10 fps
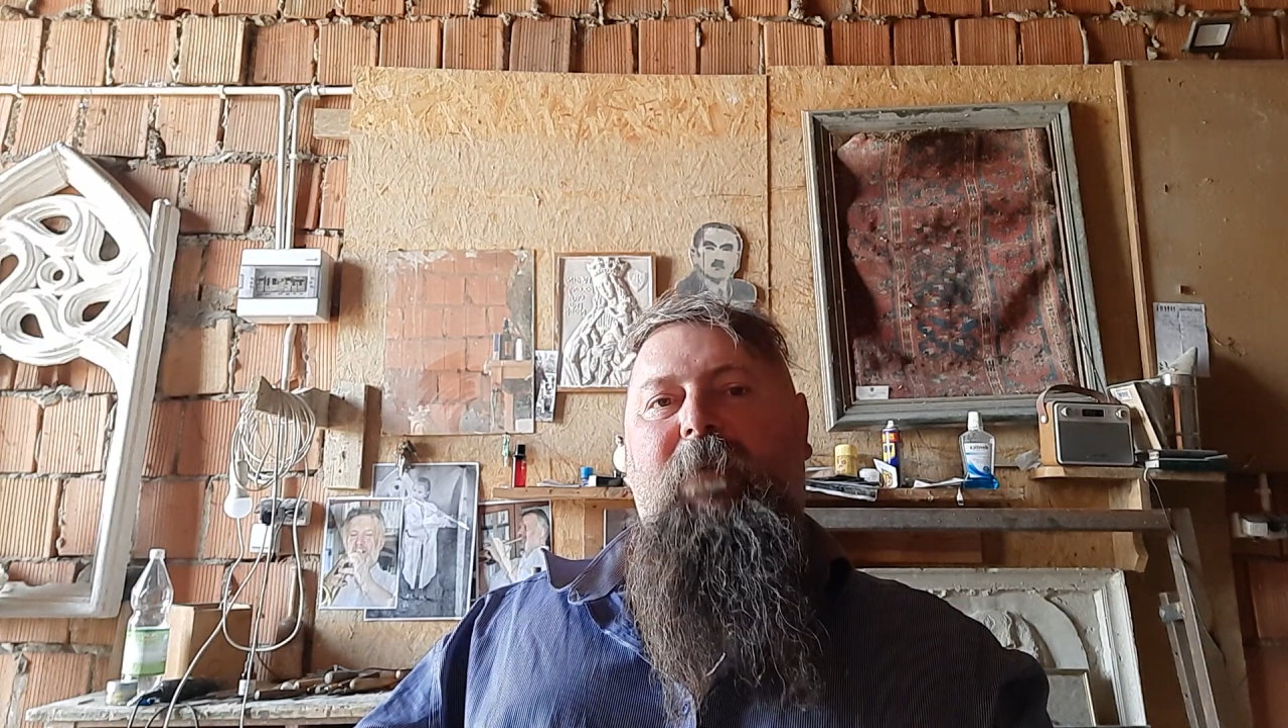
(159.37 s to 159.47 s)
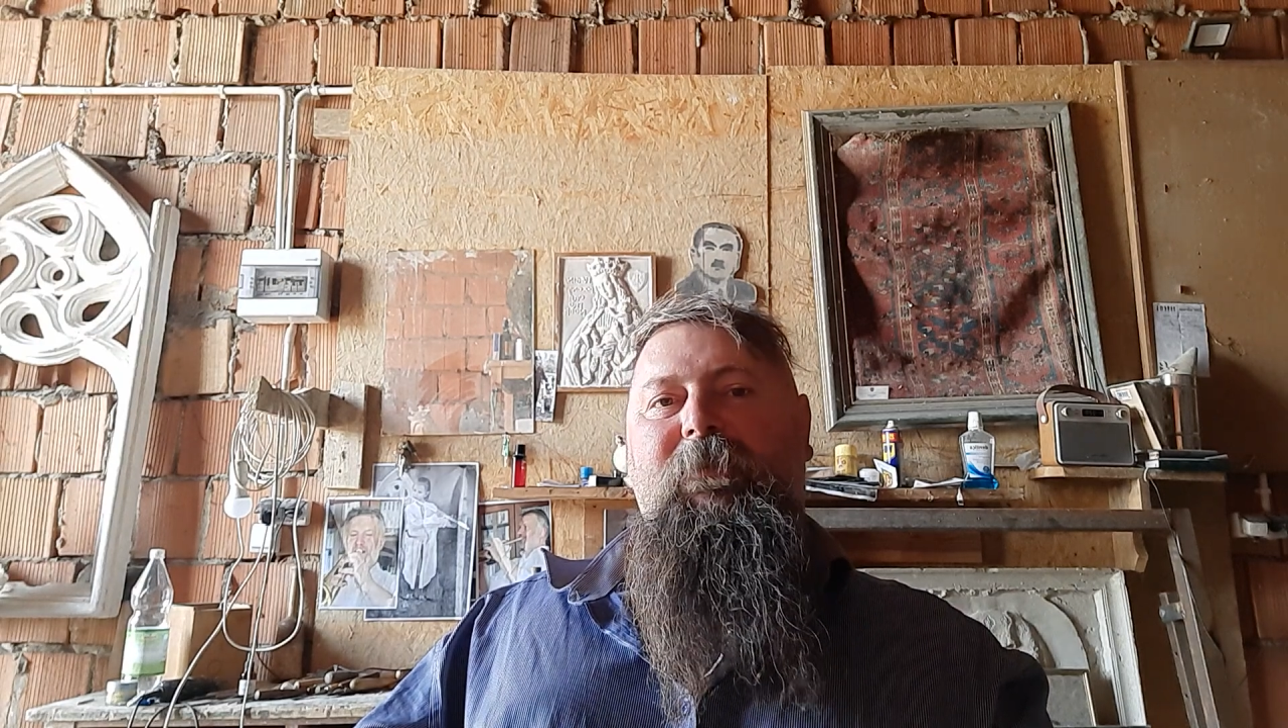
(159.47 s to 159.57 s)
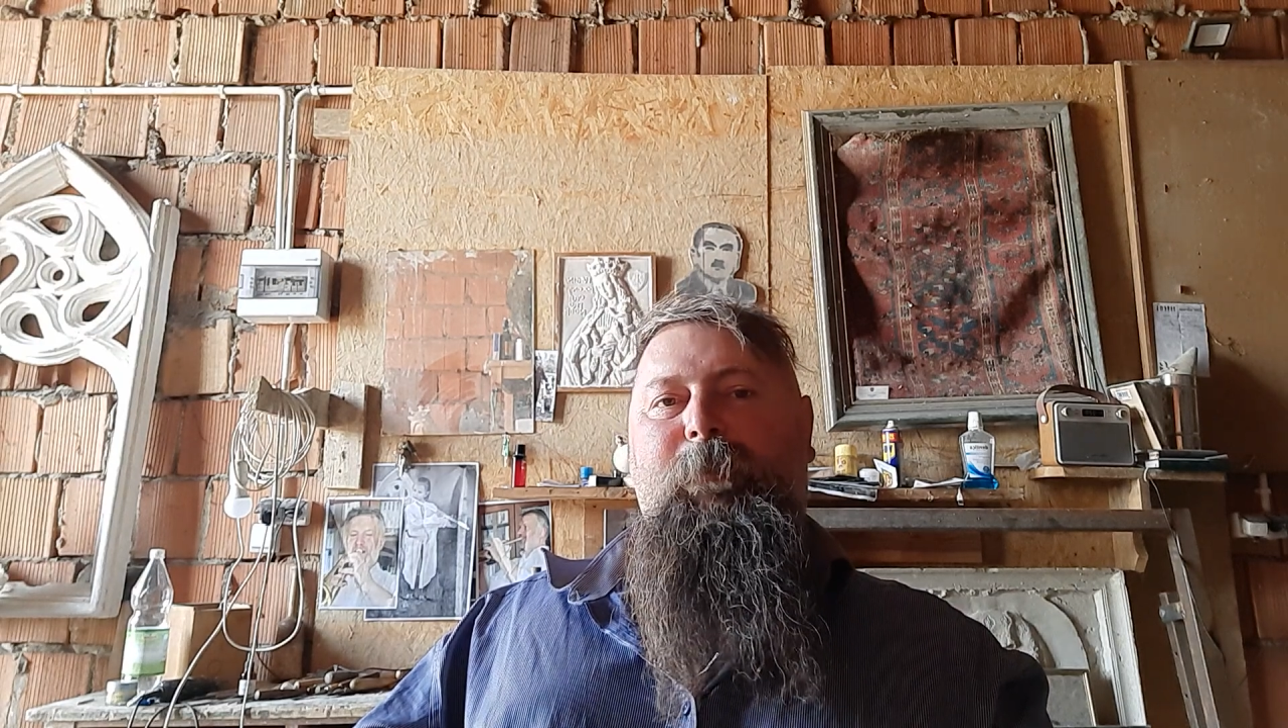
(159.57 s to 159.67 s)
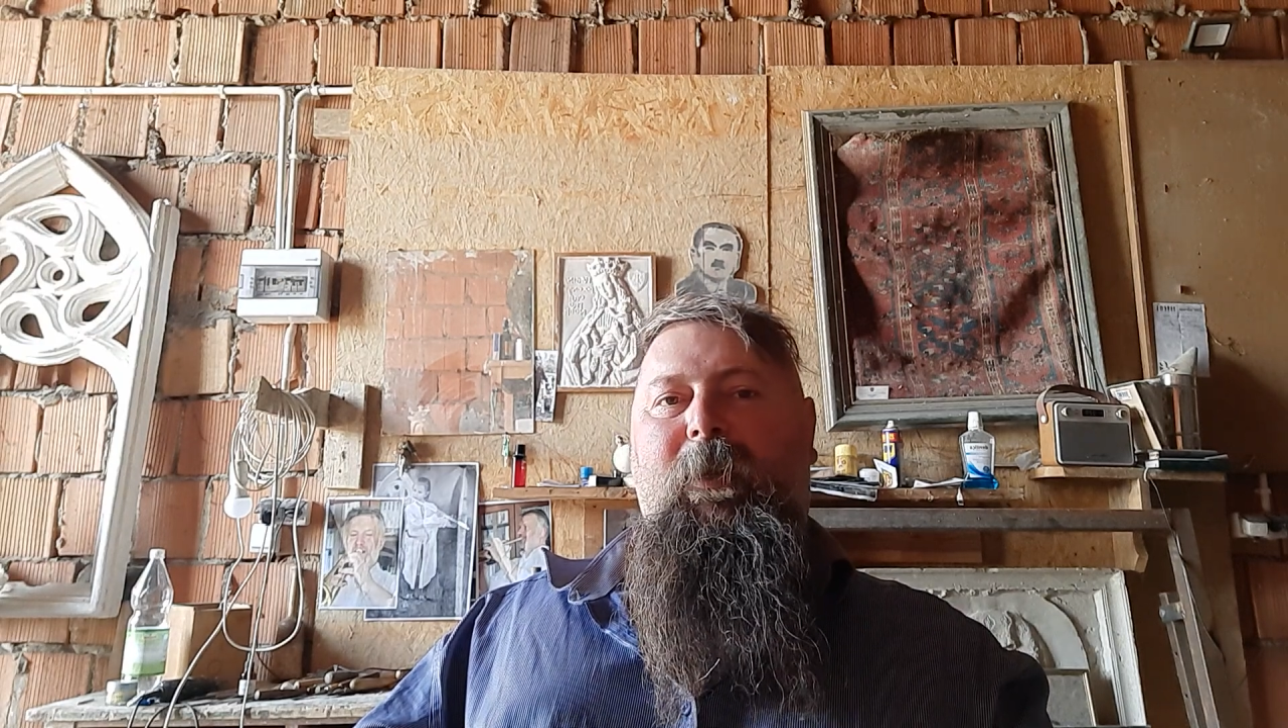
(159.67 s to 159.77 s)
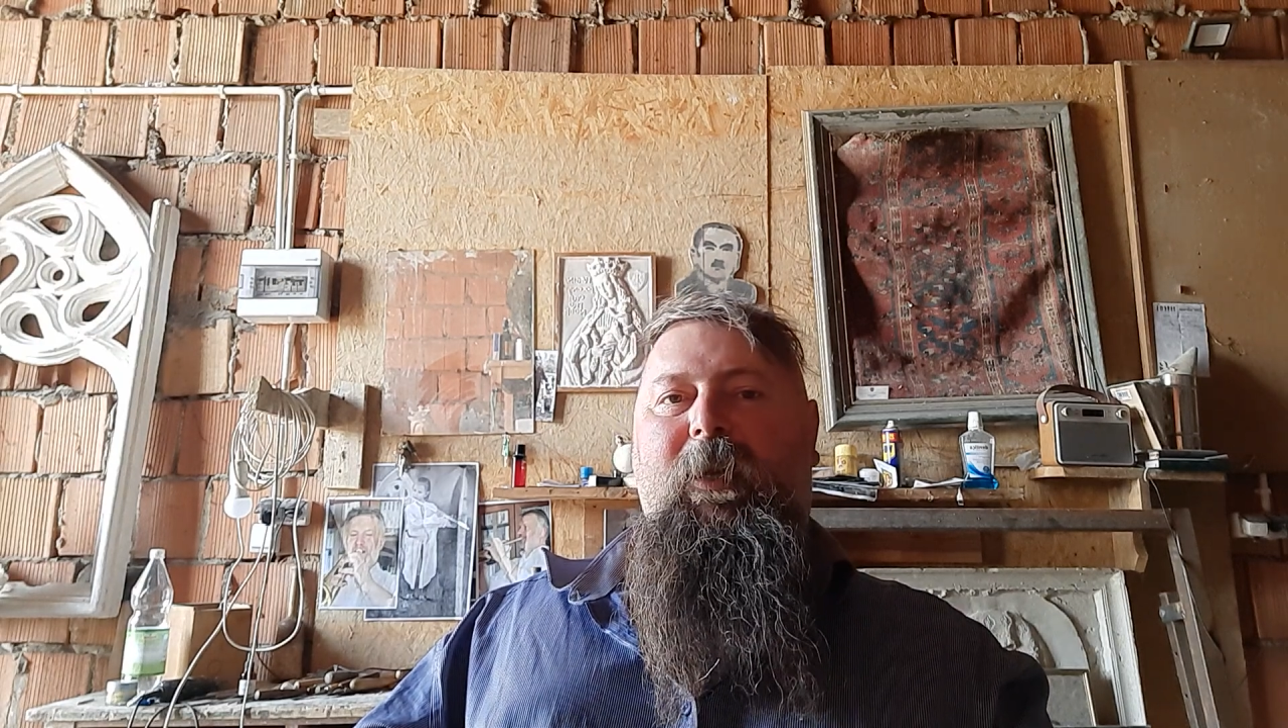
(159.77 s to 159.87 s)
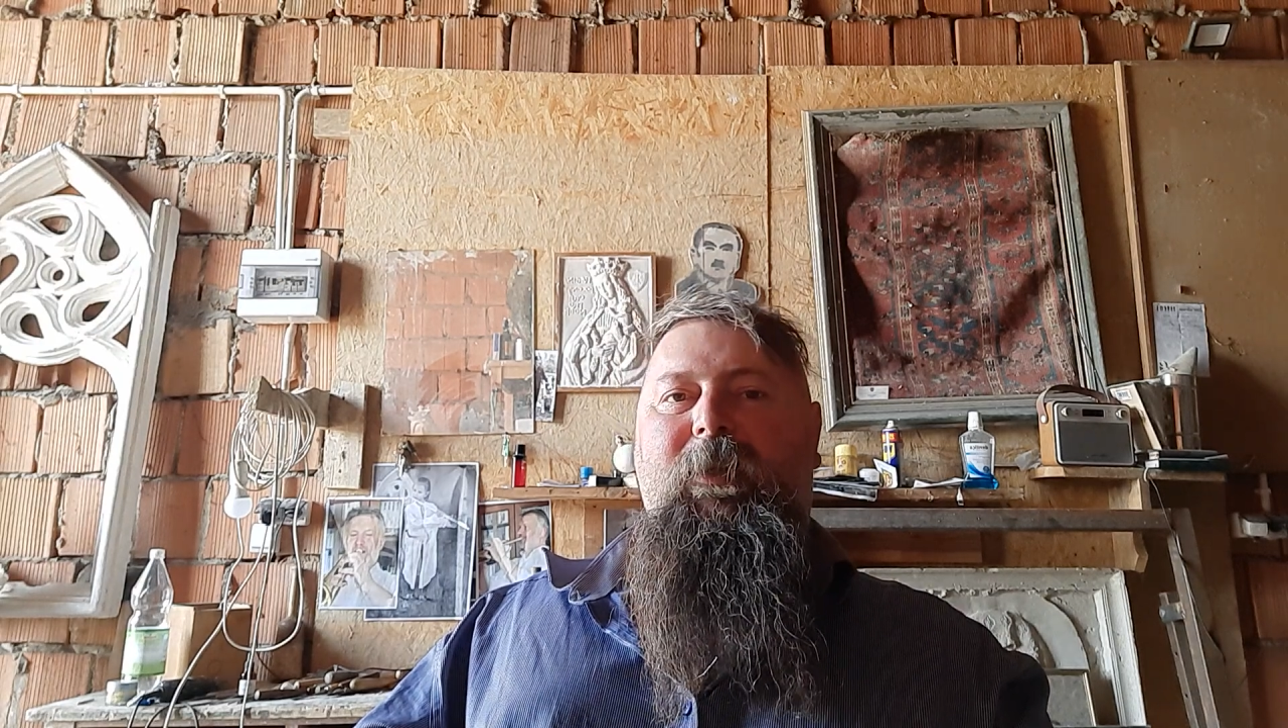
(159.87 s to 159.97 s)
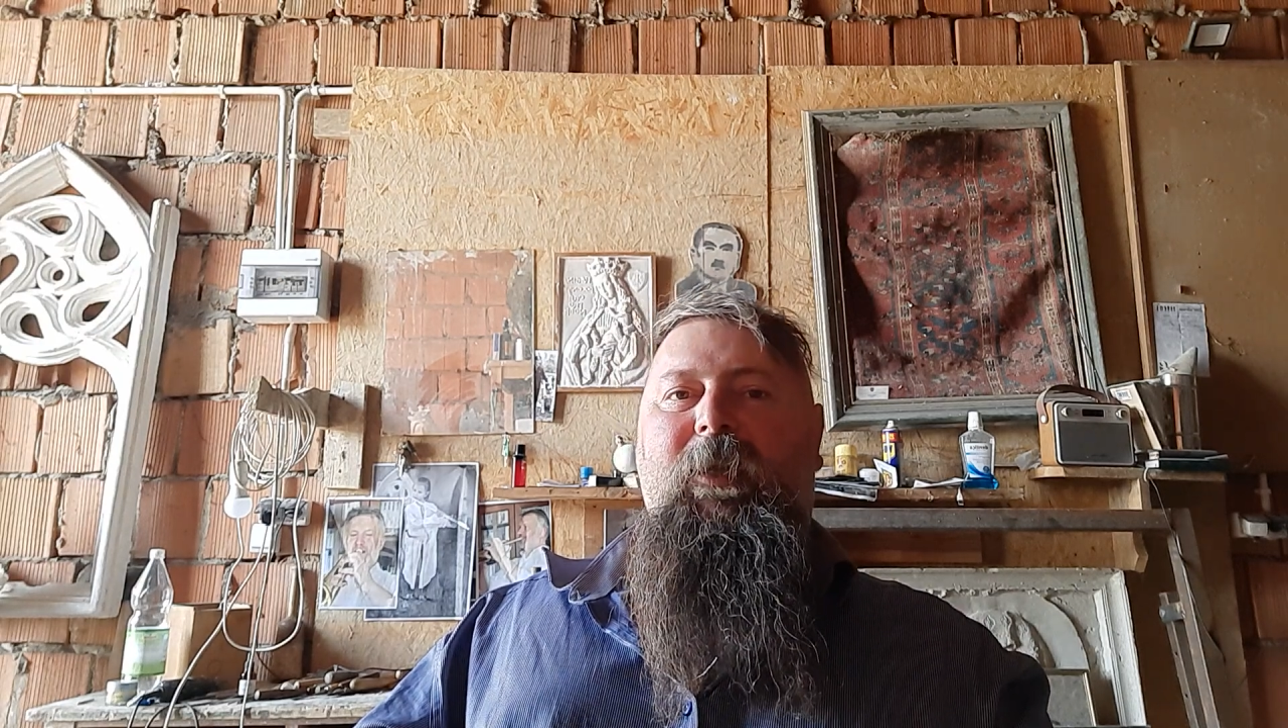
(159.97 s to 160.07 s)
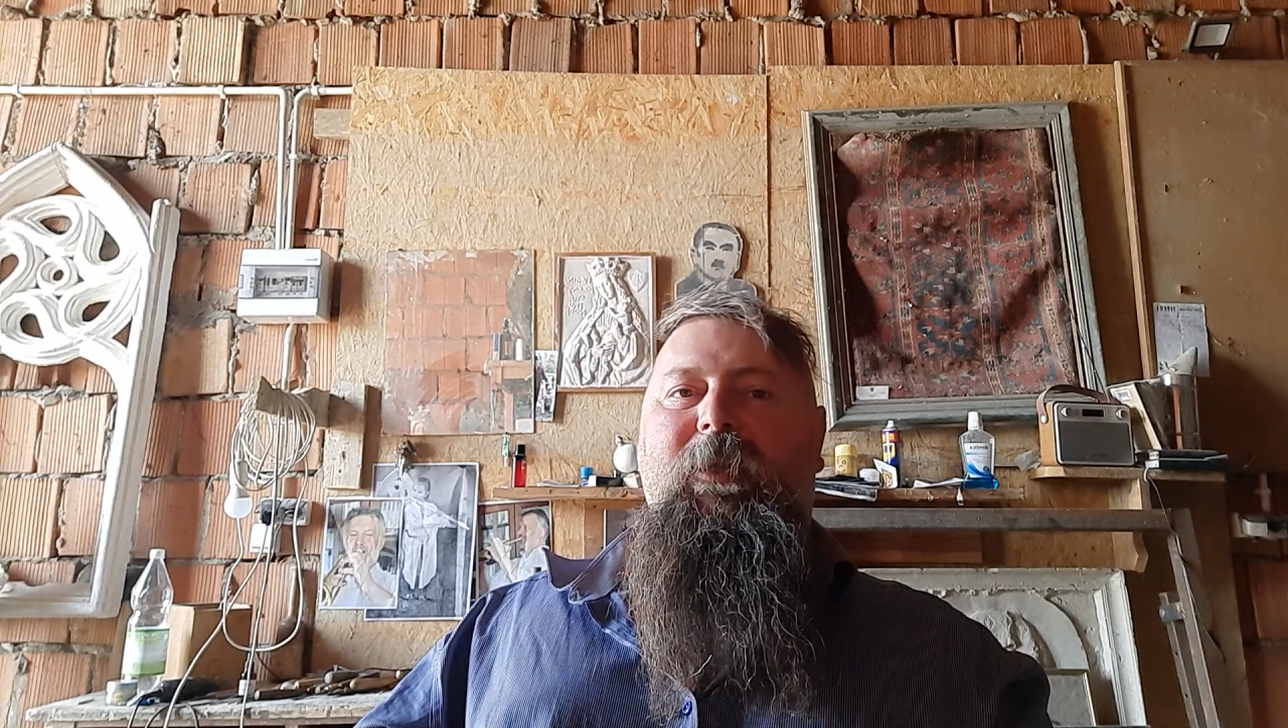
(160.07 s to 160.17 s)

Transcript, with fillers: wspieranie